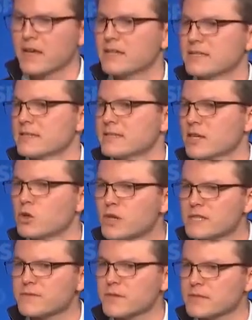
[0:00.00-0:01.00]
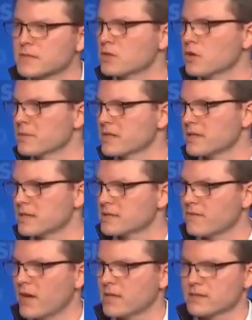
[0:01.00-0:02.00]
dass er kurzfristig umgesetzt
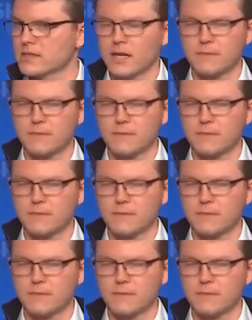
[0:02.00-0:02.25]
werden kann.